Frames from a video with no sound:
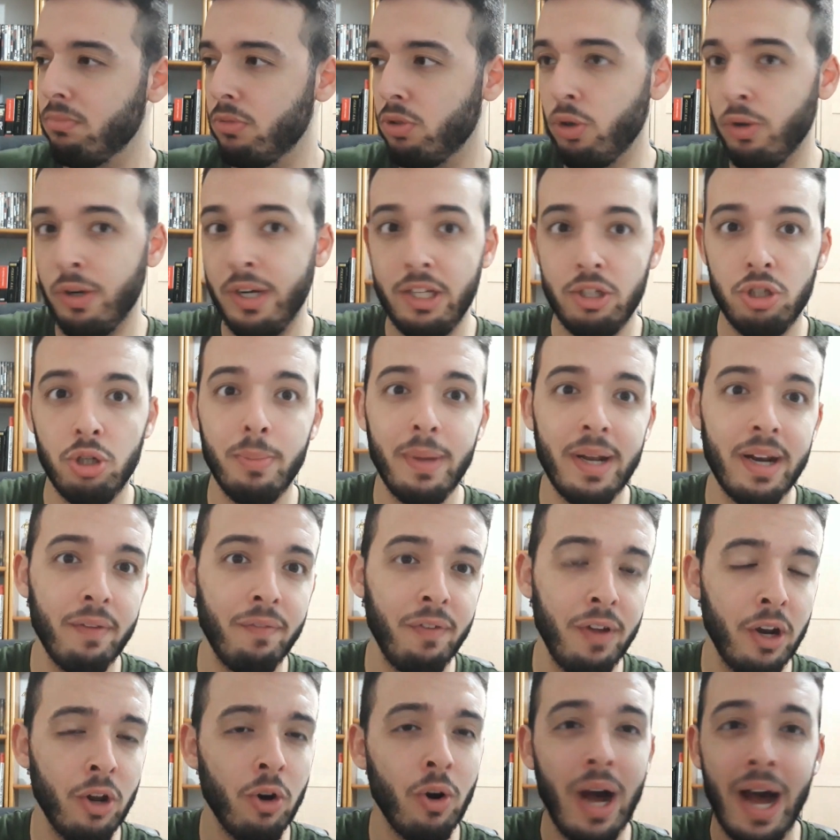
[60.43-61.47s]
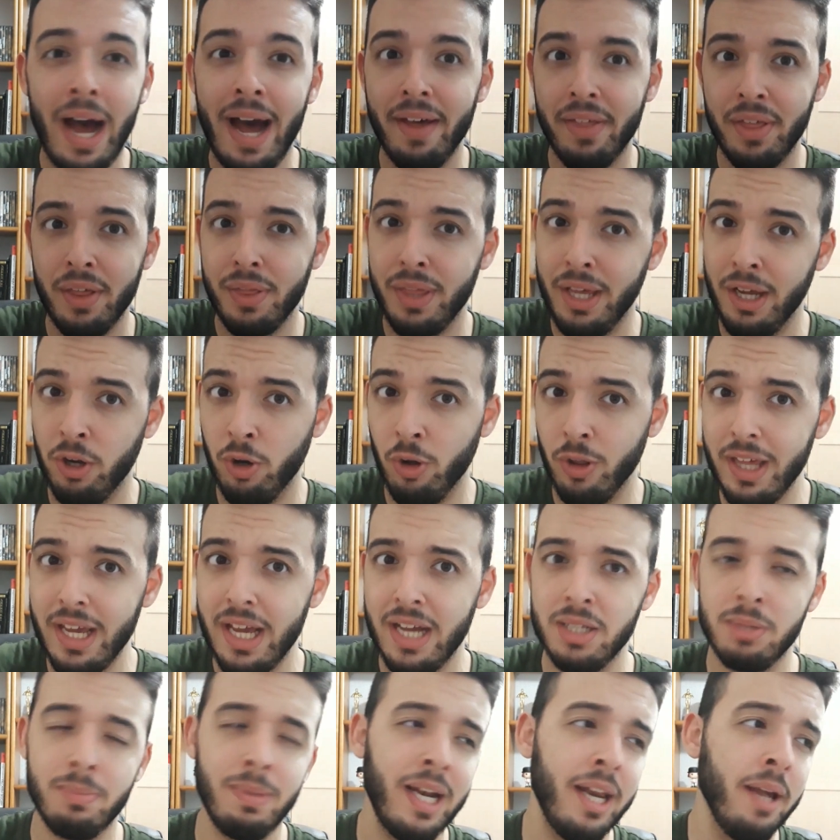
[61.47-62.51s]
con eso me refiero a hace cinco
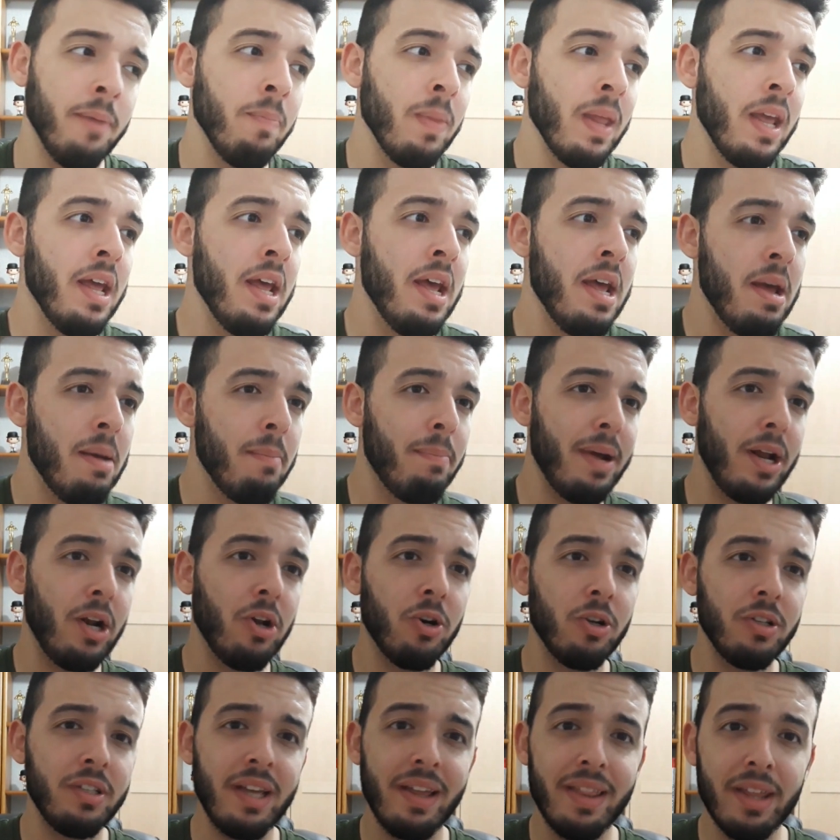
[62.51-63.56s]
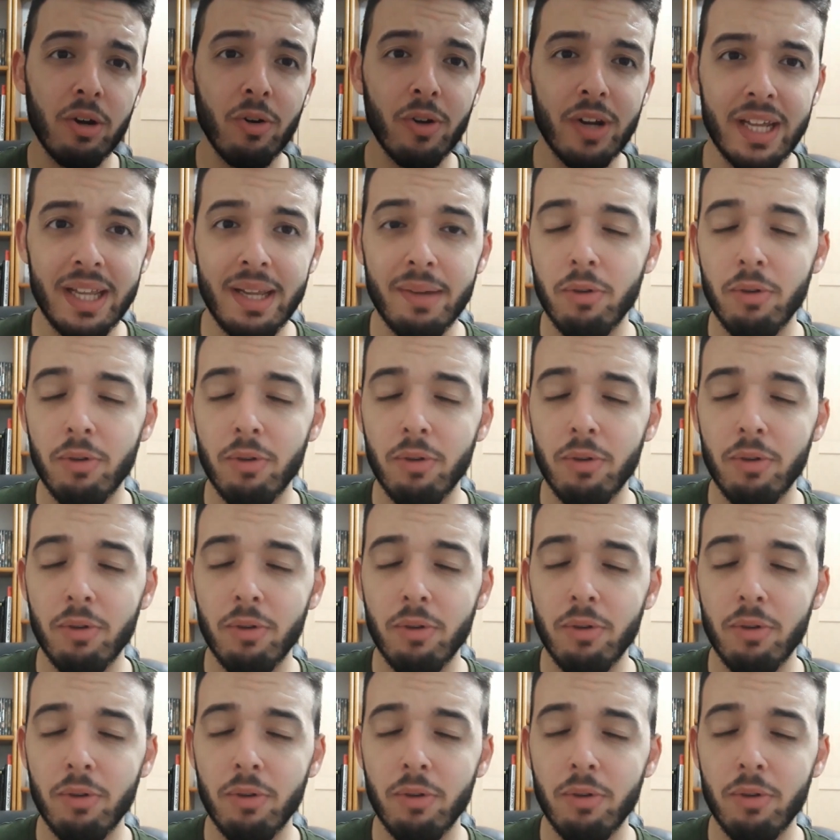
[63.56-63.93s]
días, ¿vale? Pero ya digo que